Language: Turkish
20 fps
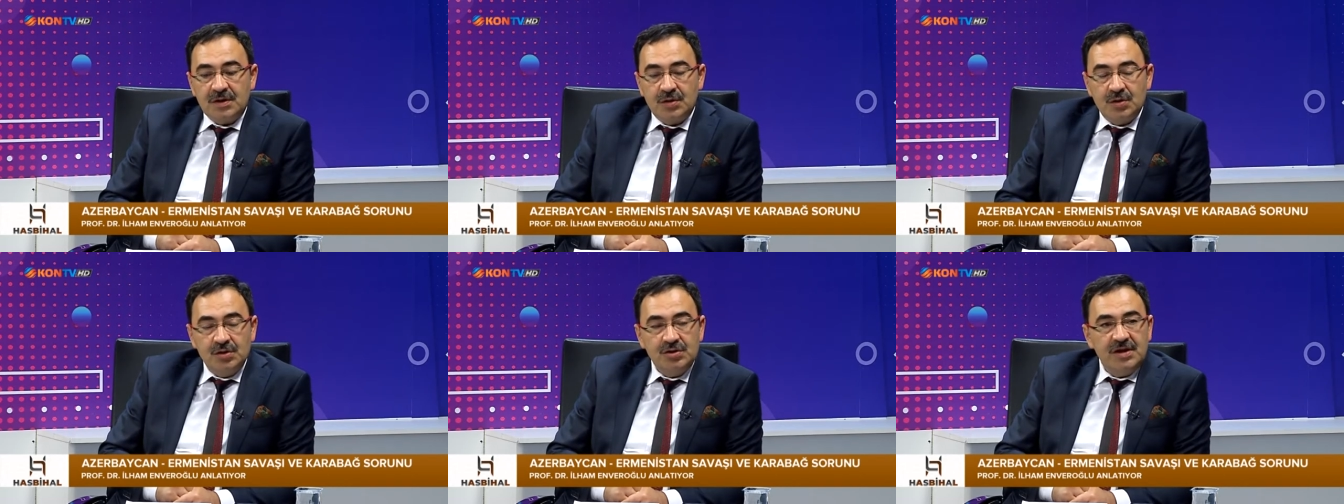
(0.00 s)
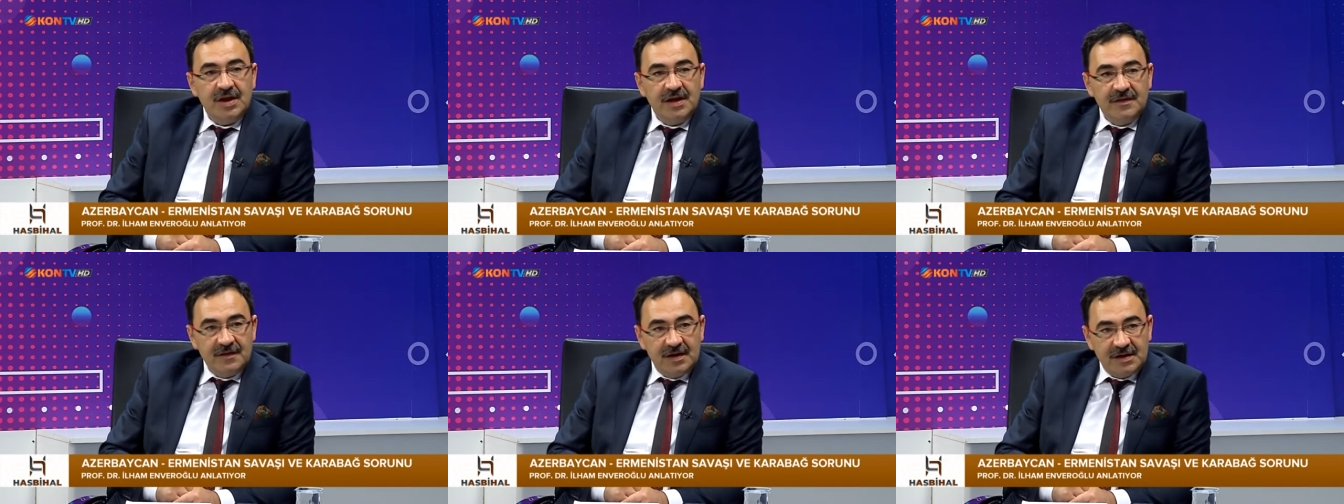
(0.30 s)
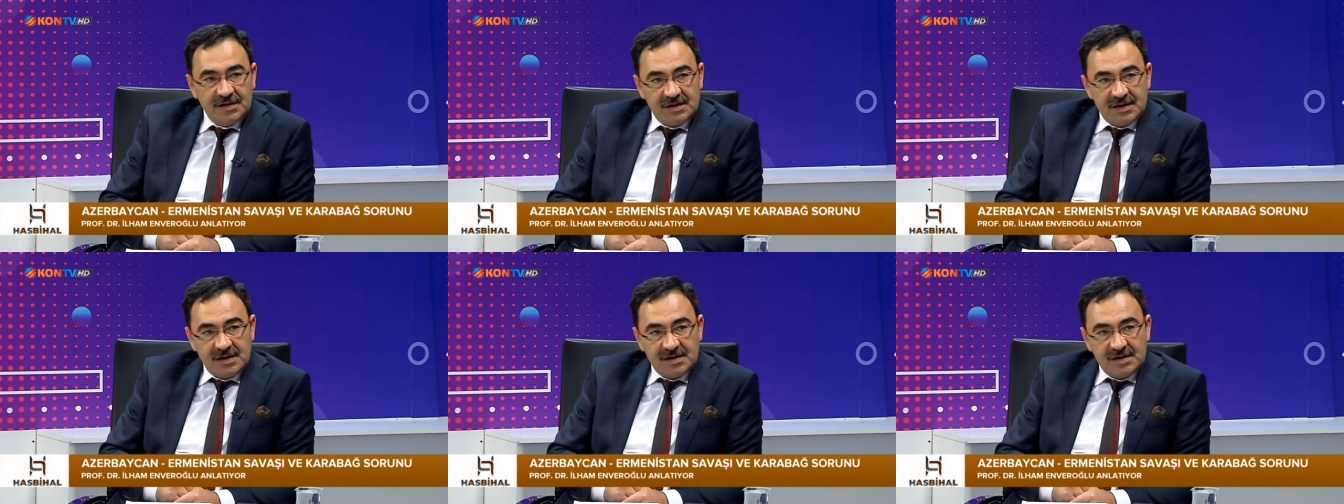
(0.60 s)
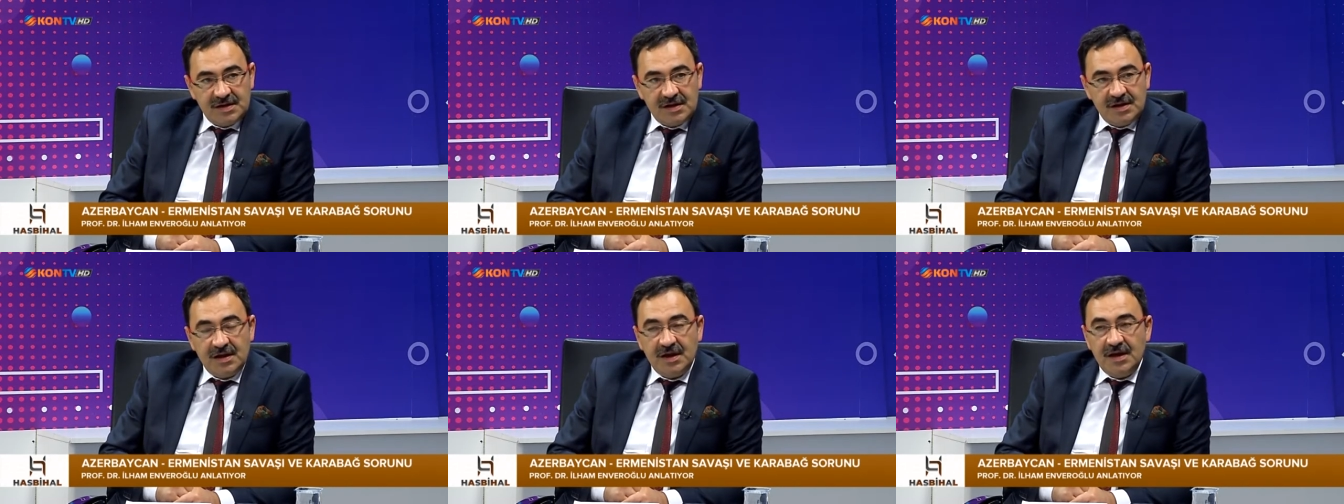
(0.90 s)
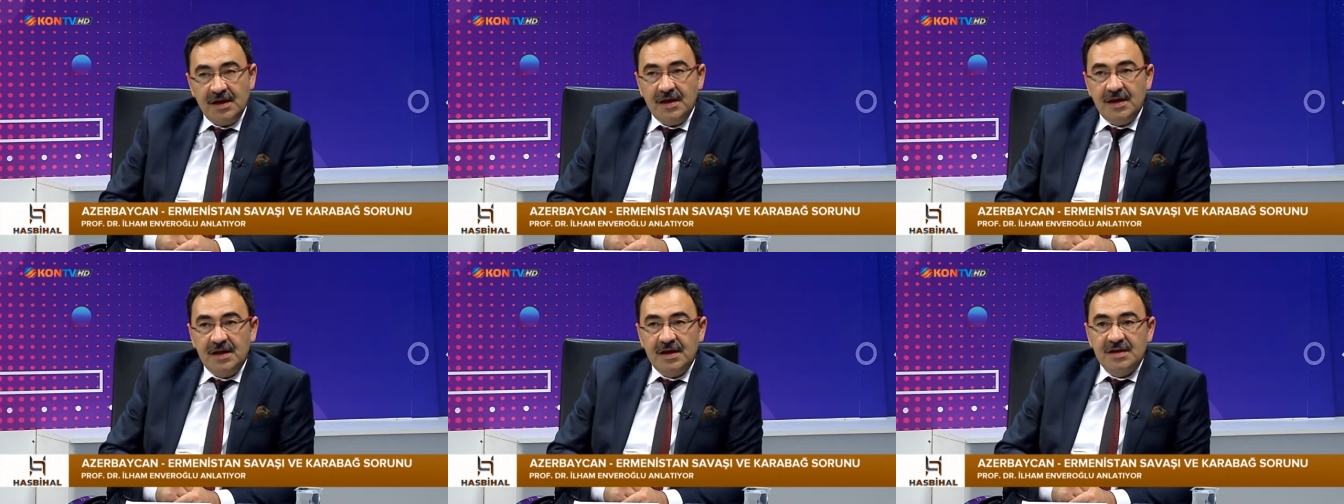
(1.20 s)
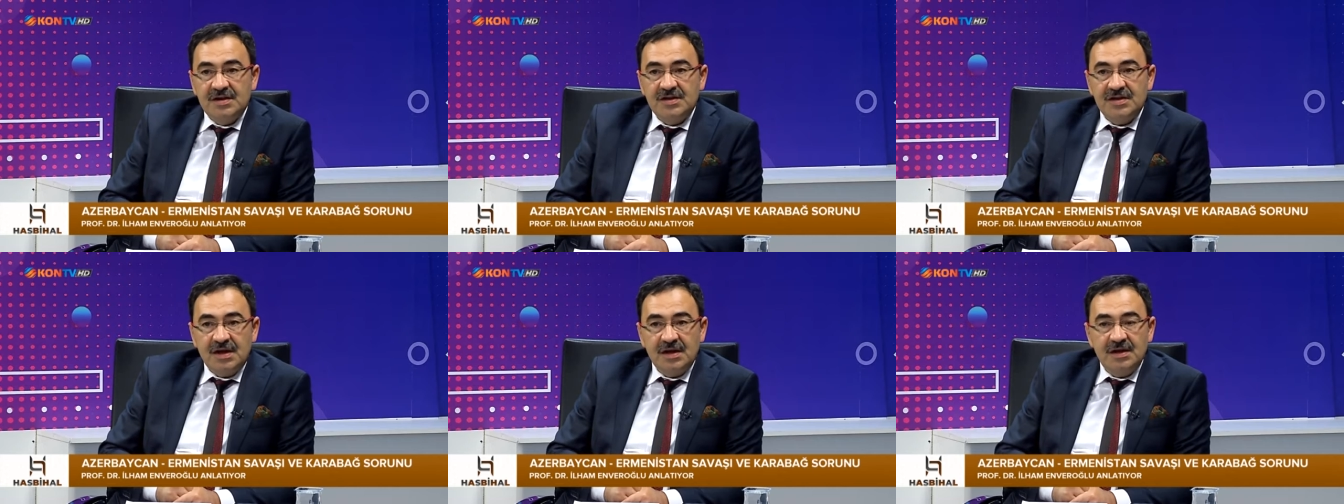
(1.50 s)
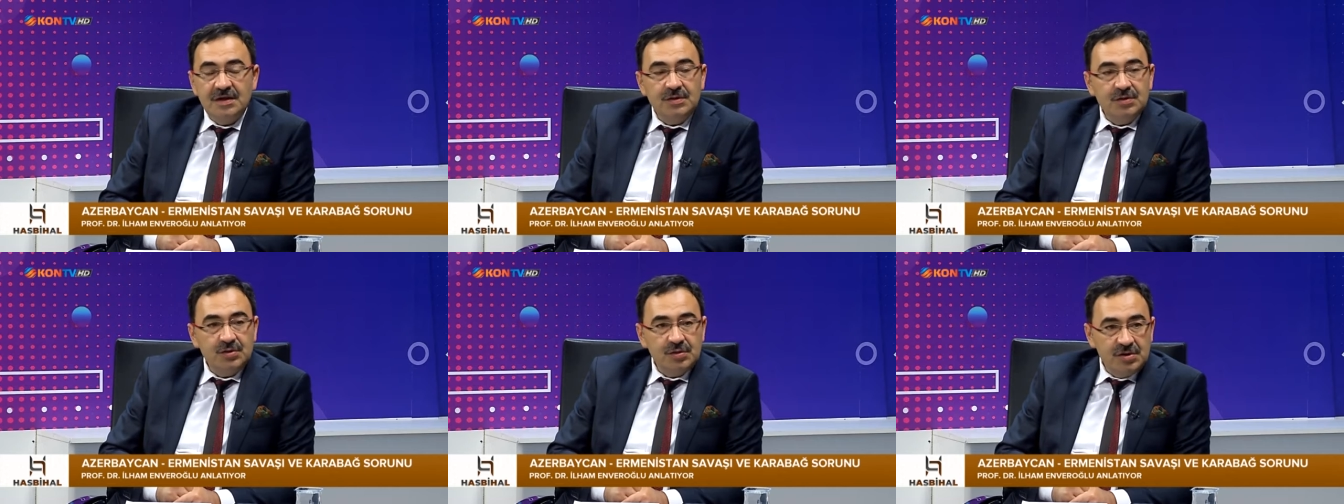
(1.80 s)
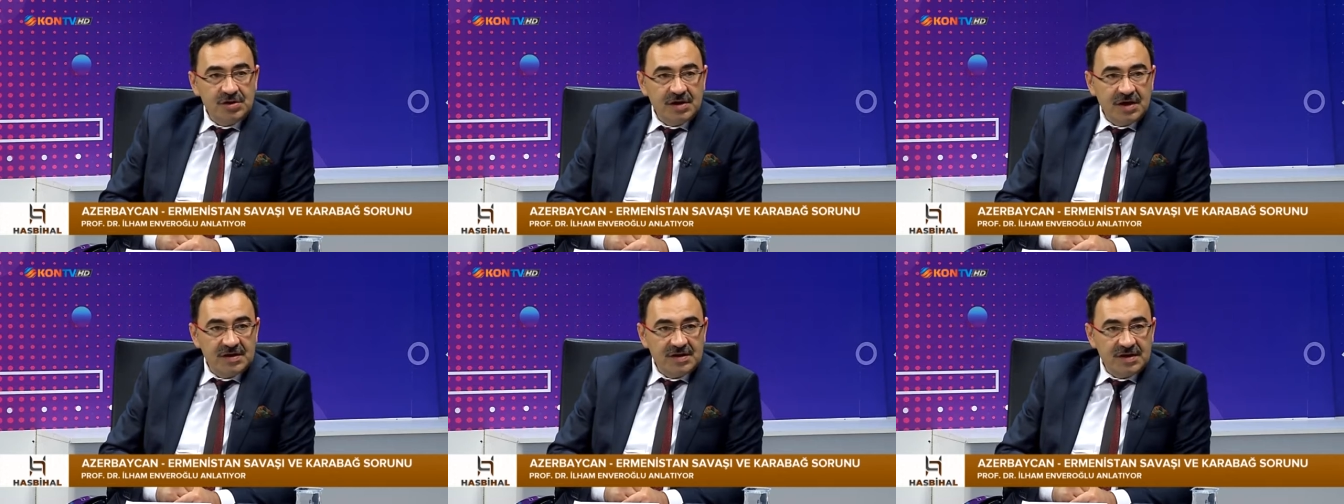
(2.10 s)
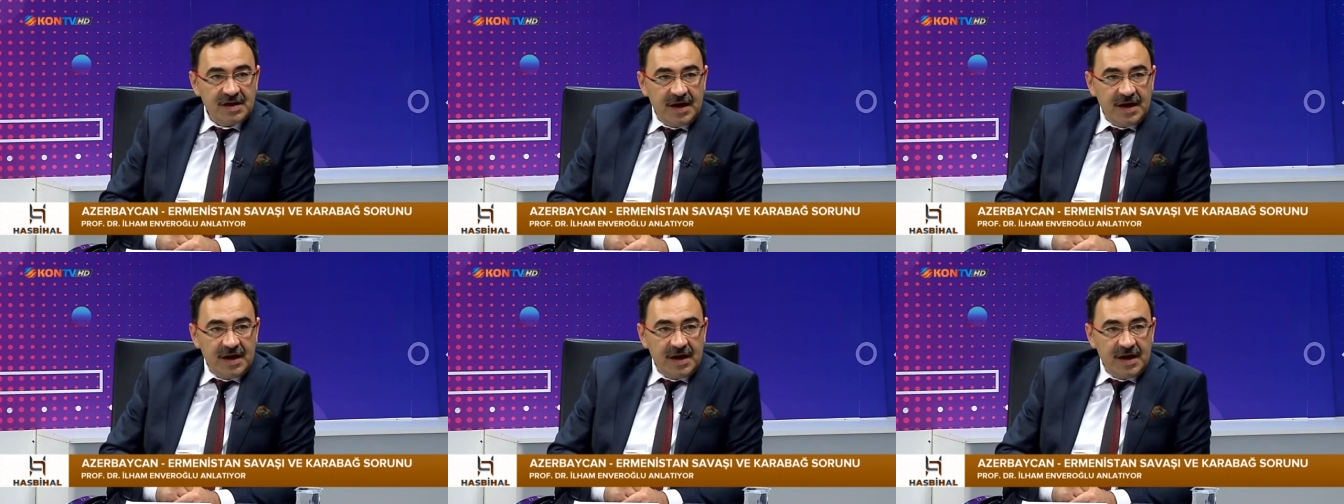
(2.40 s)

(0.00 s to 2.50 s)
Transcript: göçler vasıtasıyla Çarlık Rusyası